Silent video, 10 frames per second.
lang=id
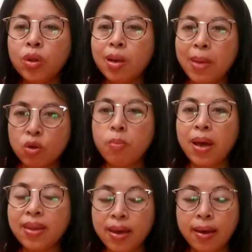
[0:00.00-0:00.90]
termasuk
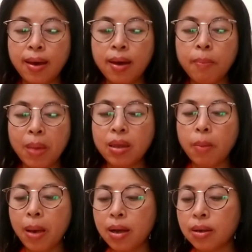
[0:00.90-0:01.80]
banyak ya, banyak
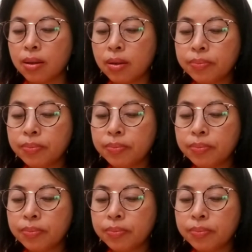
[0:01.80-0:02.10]
banget.